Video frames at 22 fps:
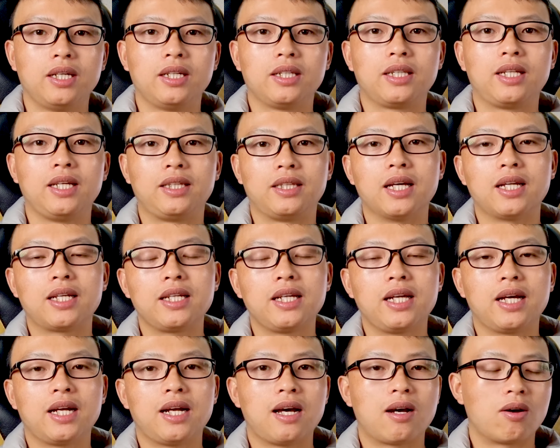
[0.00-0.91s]
Thì tất
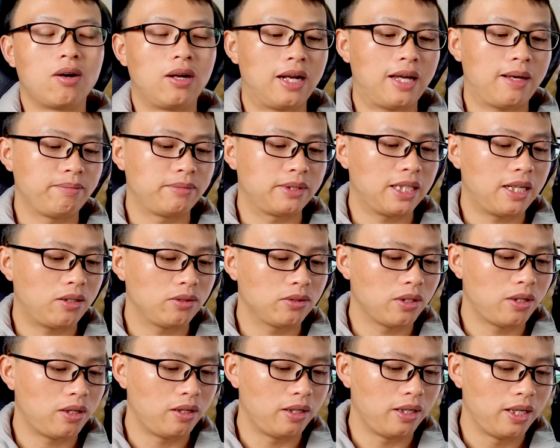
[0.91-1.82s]
nhiên là có làm sao
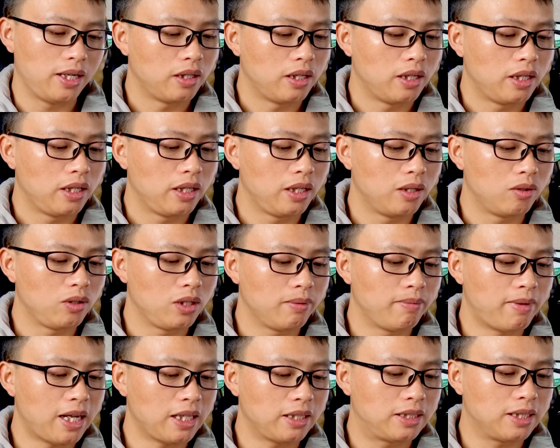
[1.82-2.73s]
rồi. Nếu như
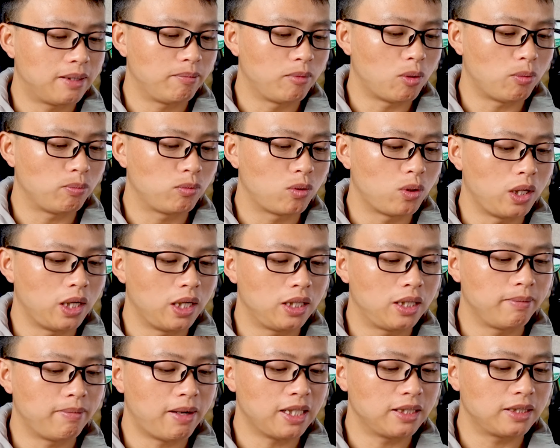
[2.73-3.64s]
bạn chậm nộp thuế
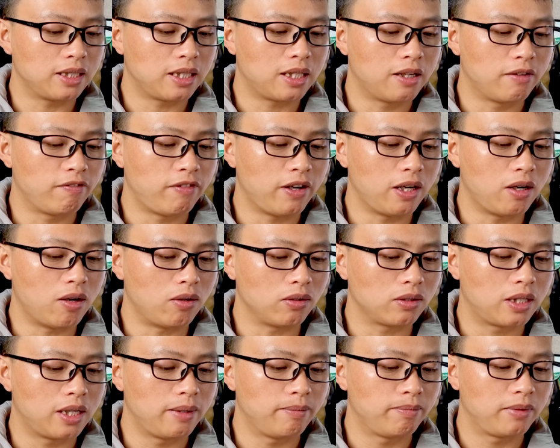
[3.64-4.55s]
thì bạn sẽ cần phải đóng
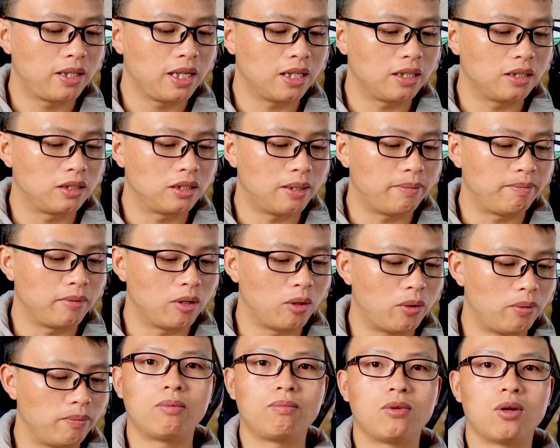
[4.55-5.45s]
thêm tiền chậm
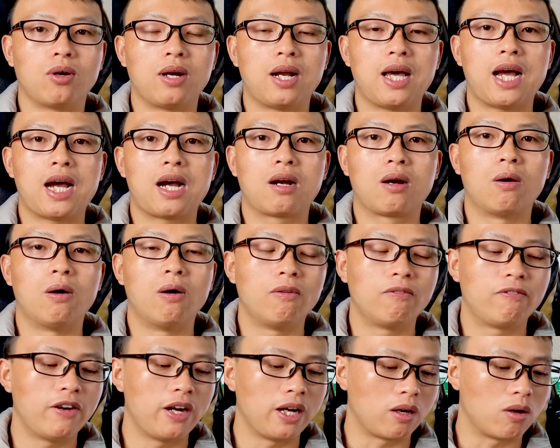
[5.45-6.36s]
nộp, đó là
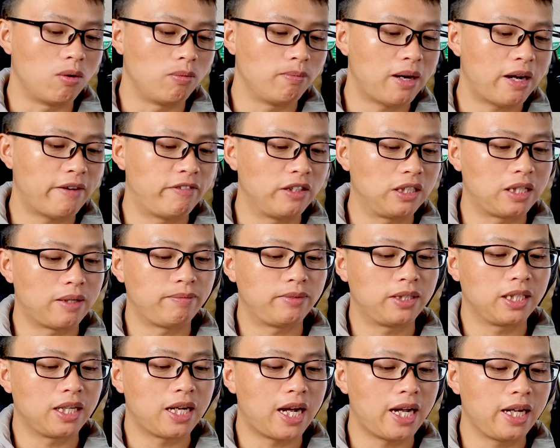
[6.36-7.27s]
0,03%
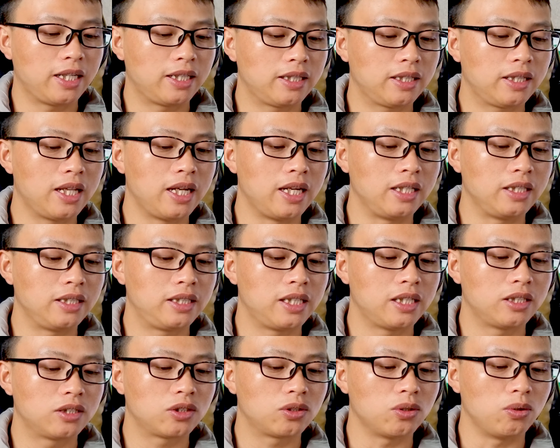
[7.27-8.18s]
trên ngày tính
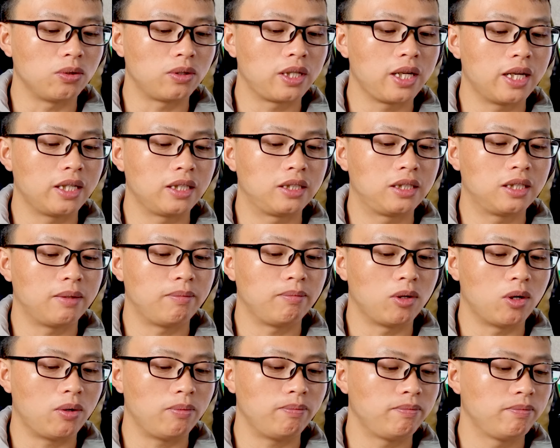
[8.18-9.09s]
trên số tiền chậm
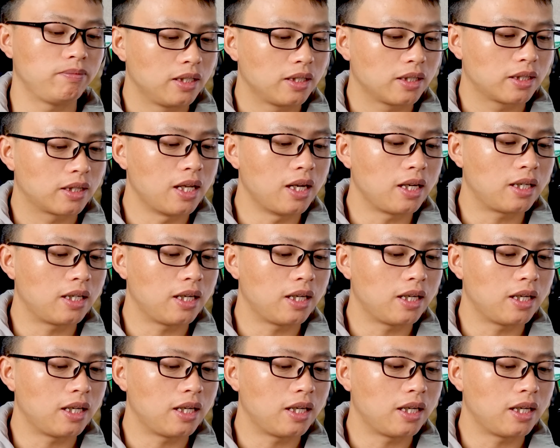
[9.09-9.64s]
nộp, tức